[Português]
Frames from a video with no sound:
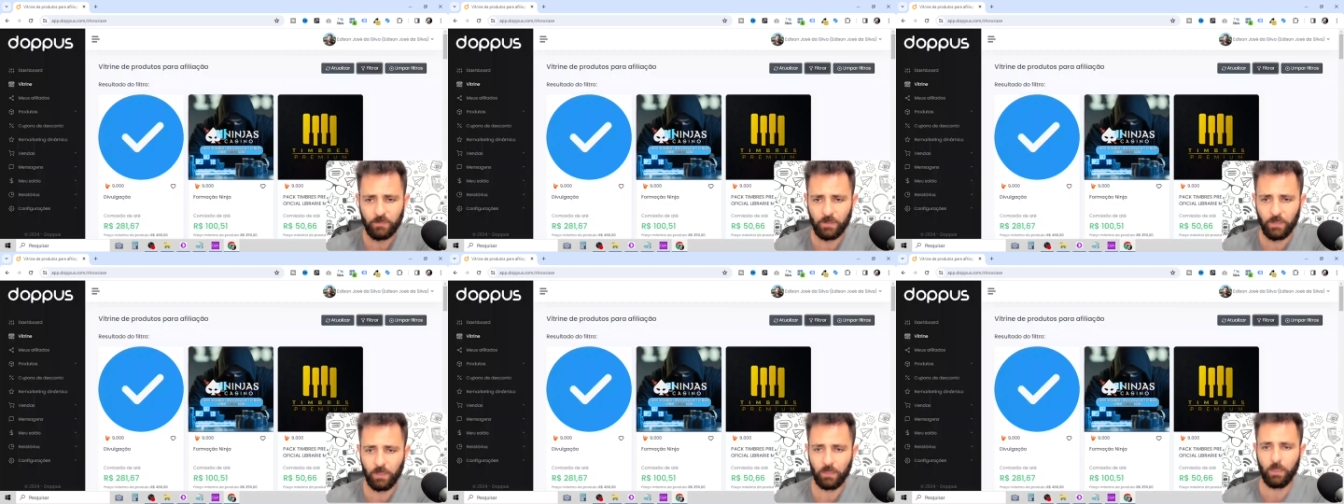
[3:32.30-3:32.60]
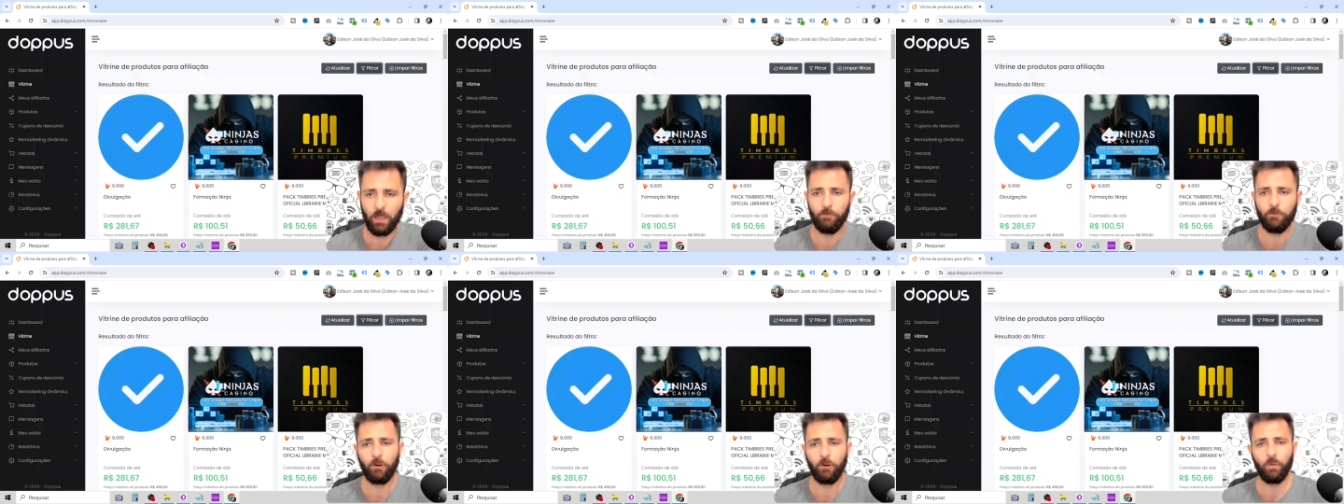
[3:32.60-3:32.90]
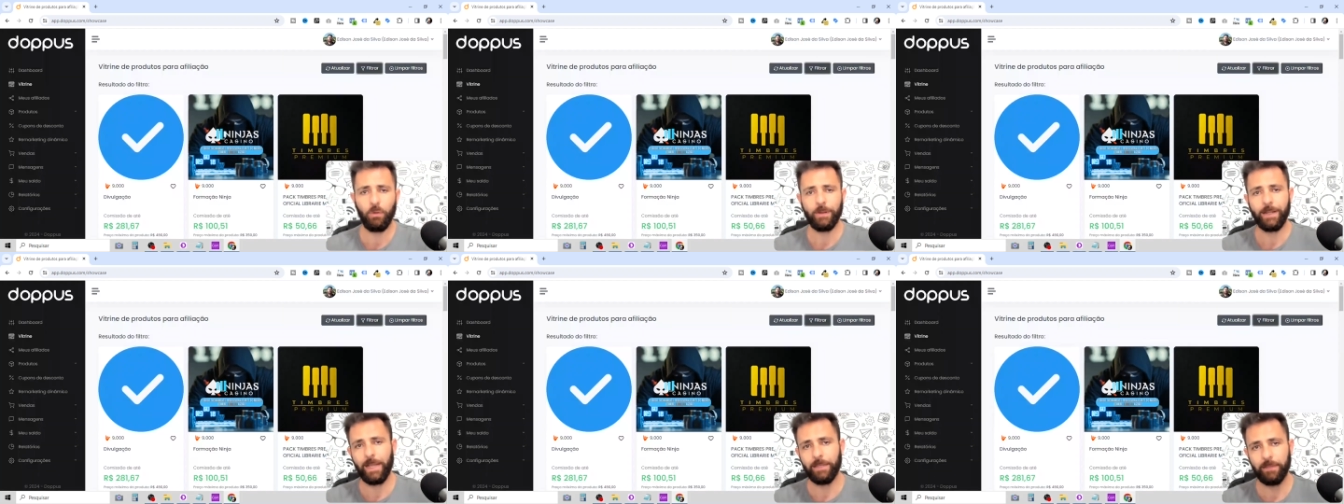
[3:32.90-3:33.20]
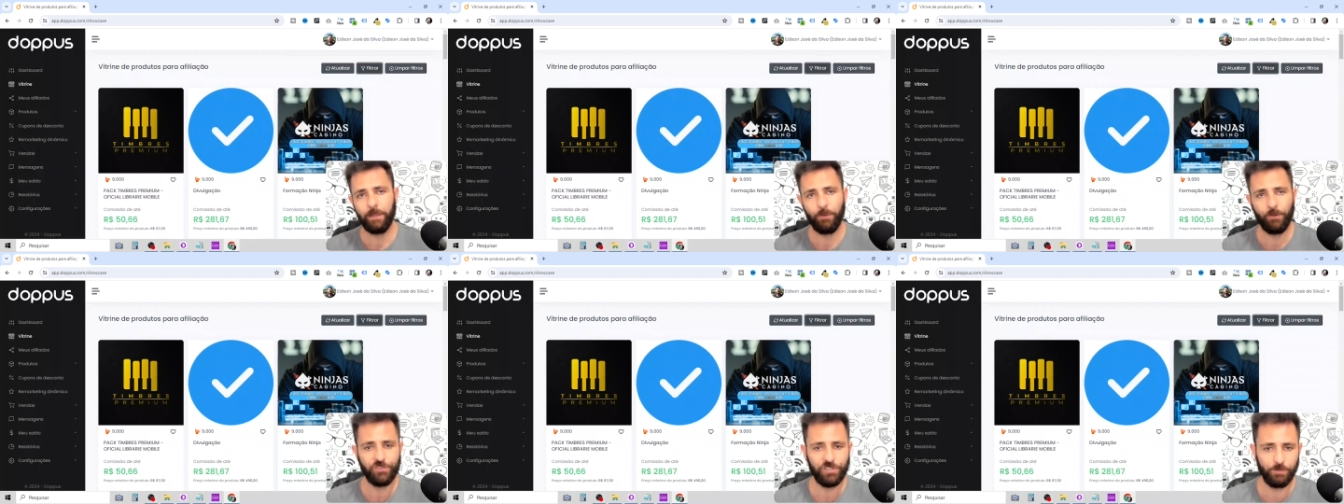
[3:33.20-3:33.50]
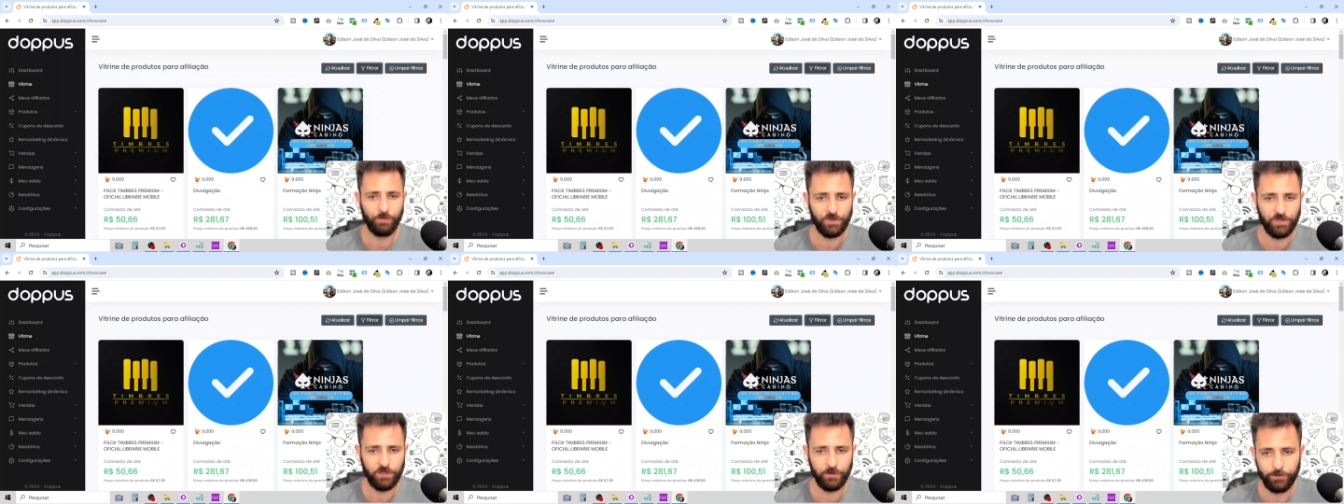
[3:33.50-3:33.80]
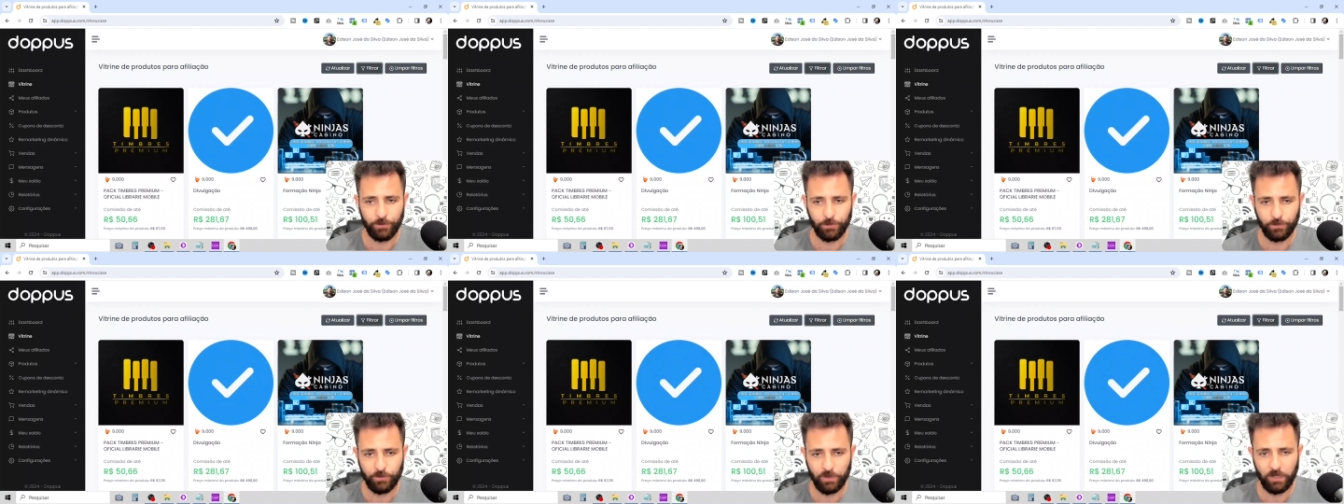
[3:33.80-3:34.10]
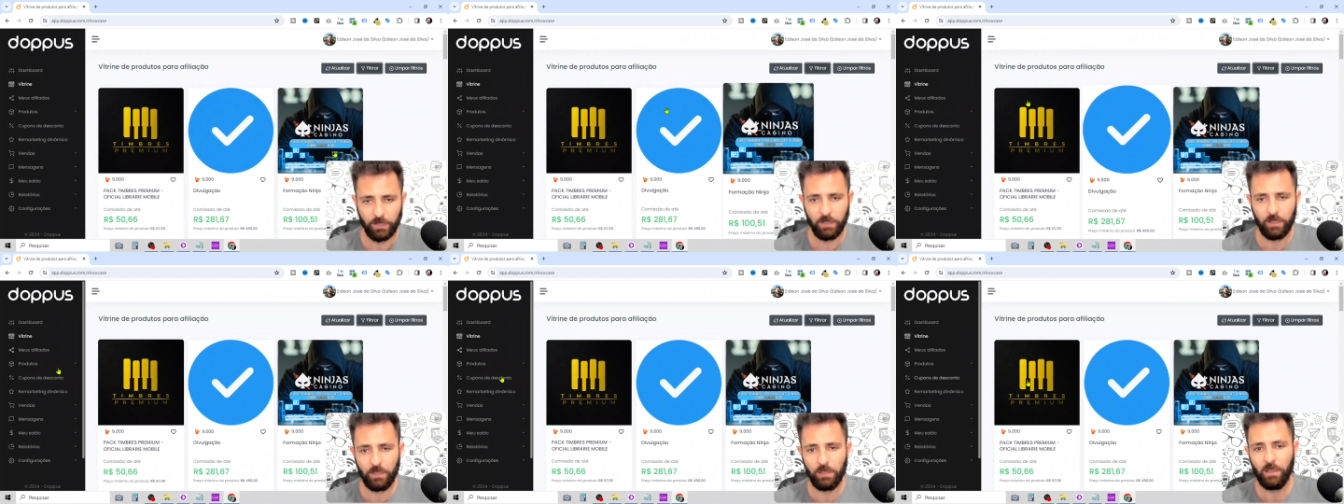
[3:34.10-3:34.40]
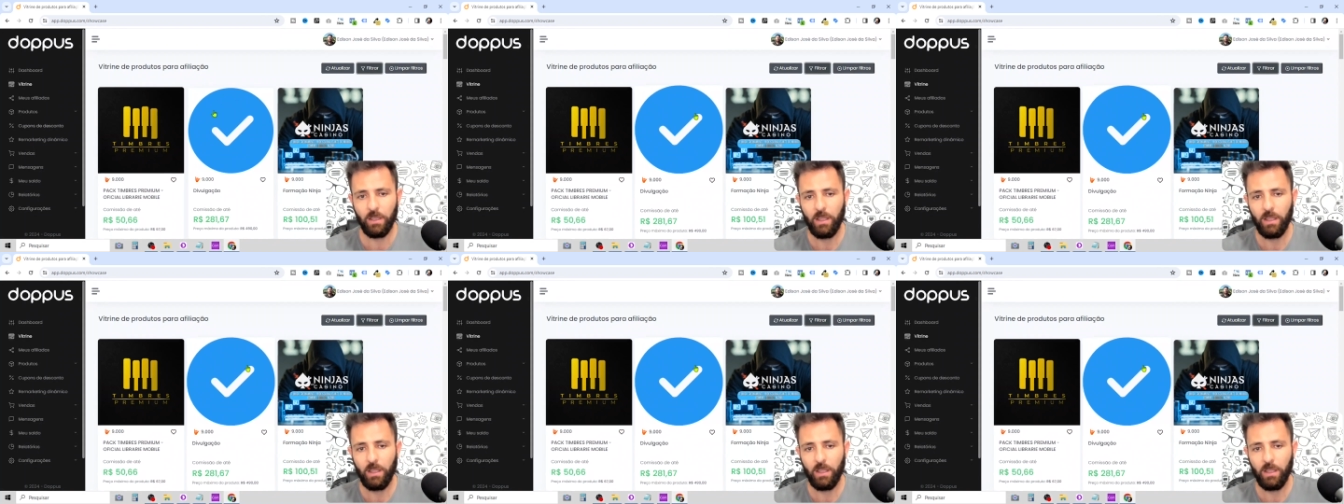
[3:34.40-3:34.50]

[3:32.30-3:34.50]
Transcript: Não vou colocar nenhum tipo de filtro aqui,